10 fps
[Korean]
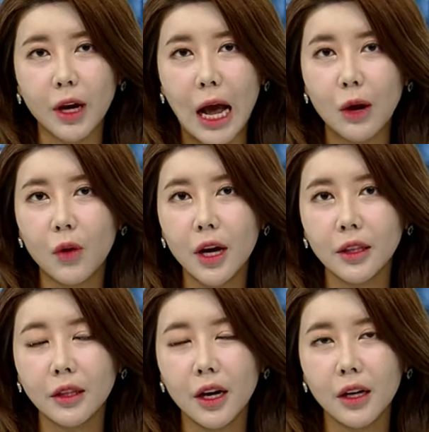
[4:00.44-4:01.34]

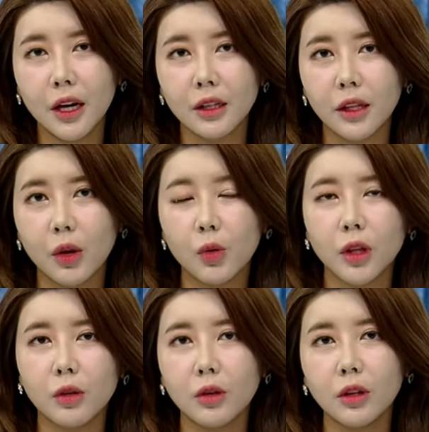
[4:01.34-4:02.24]
강화한다라는
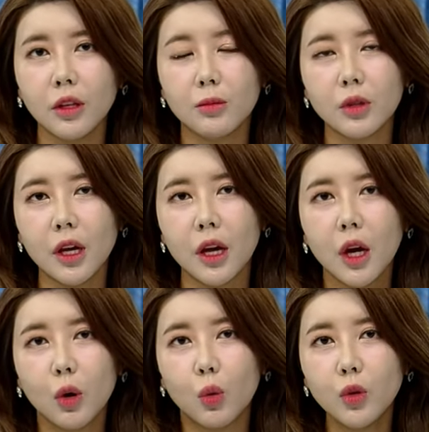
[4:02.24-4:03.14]
내용이 떴기 때문에
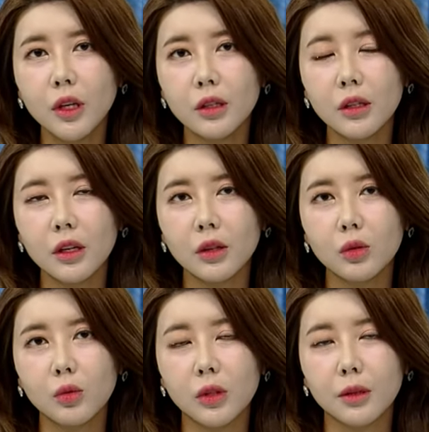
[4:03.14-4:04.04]

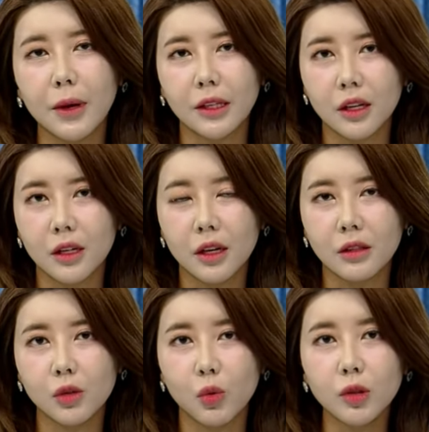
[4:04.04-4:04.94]
오늘장에서도 이제
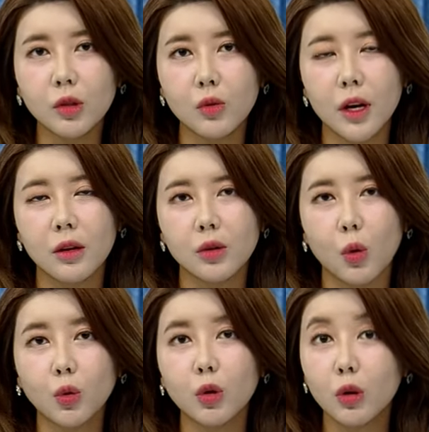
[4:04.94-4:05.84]
방산이라든지 원정 관련해서
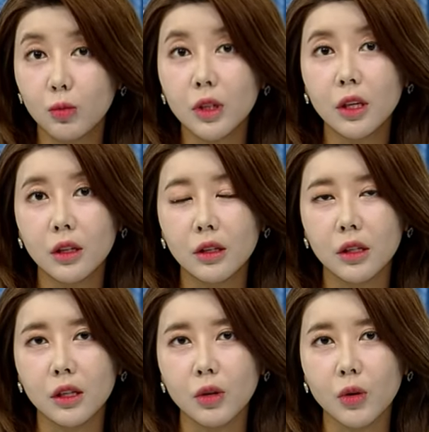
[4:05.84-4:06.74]
어떻게
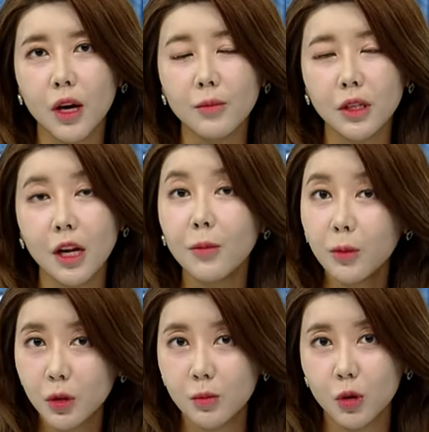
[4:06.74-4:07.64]
움직이는지 저희와 함께
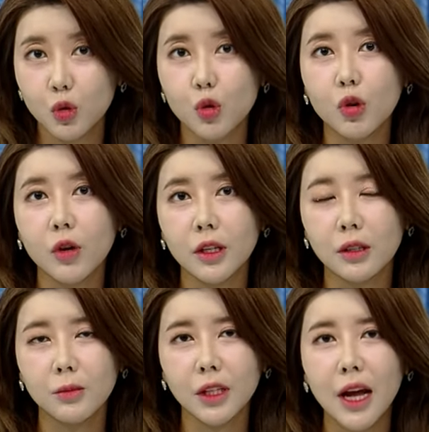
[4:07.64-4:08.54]
살펴보시면 좋을 것 같습니다.
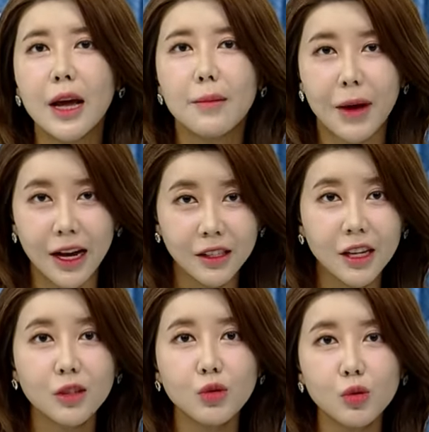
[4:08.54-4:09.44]
같습니다.
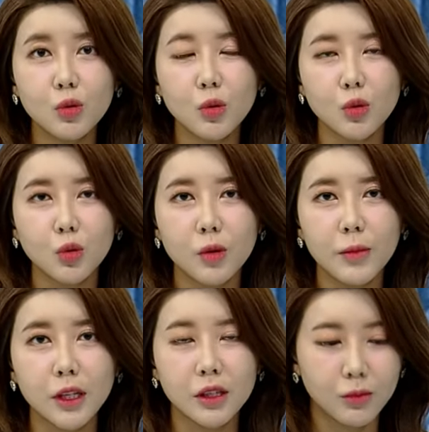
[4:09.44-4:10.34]
방산주로 좋은
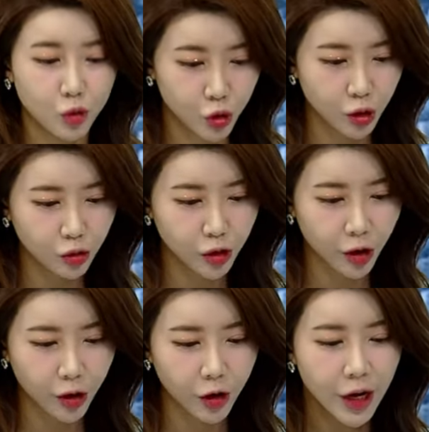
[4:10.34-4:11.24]
말씀
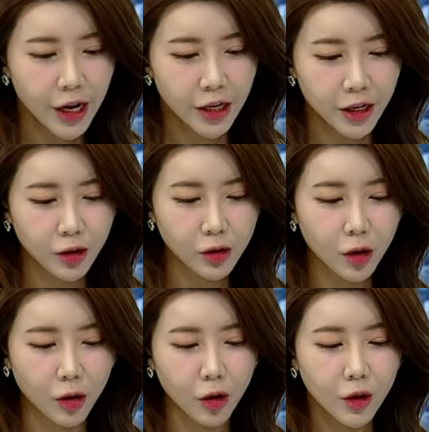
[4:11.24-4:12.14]
주셨고요.
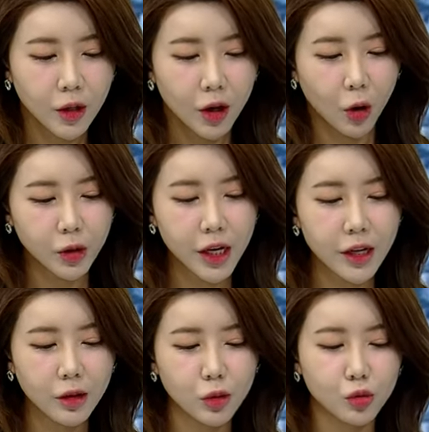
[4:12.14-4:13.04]
이어서
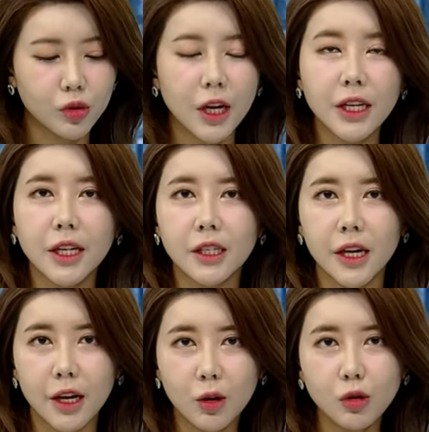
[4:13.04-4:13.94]
어제 이어서 우크라이나
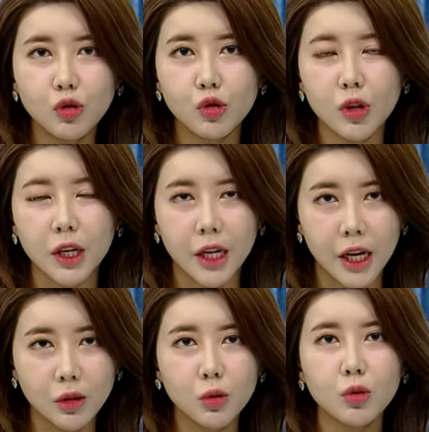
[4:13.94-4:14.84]
재건주가
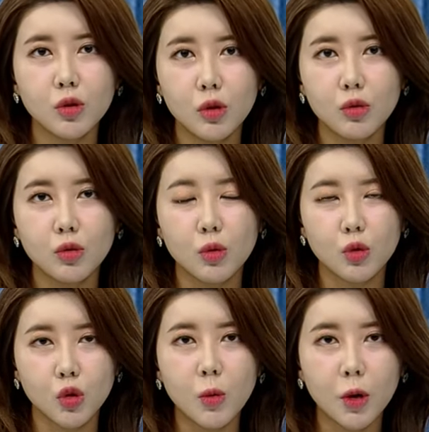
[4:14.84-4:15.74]

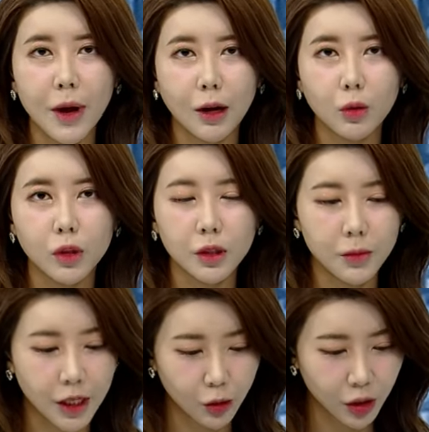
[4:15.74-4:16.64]
계속적으로 주목을 받고
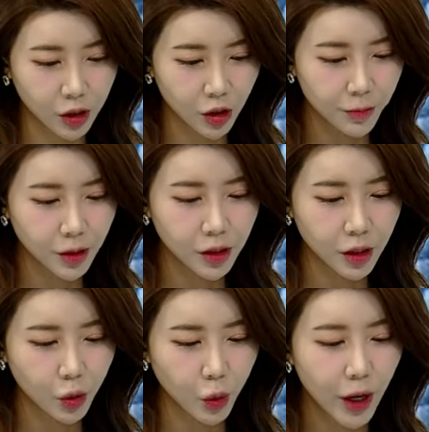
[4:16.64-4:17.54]
있습니다. 우리가 첫
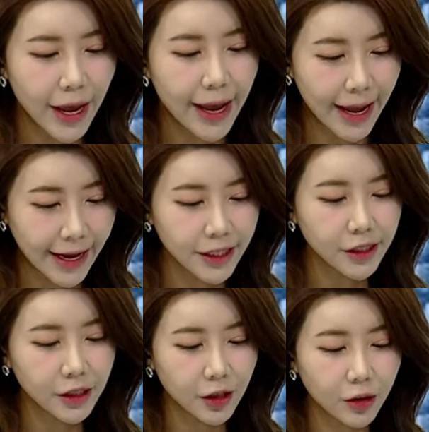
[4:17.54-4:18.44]
번째로
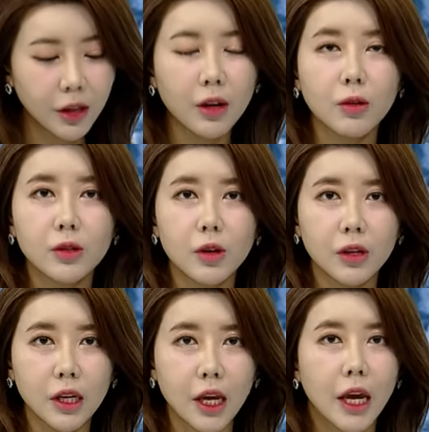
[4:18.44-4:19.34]
HD
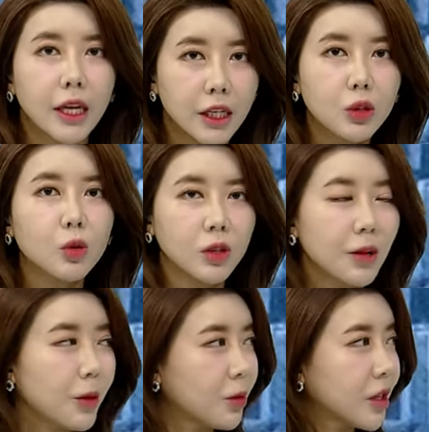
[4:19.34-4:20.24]
현대건설기계 이쪽
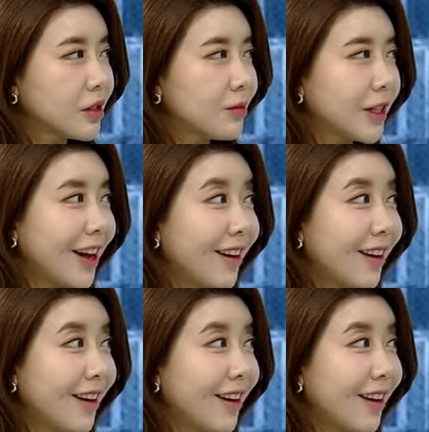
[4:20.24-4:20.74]
살펴보겠습니다.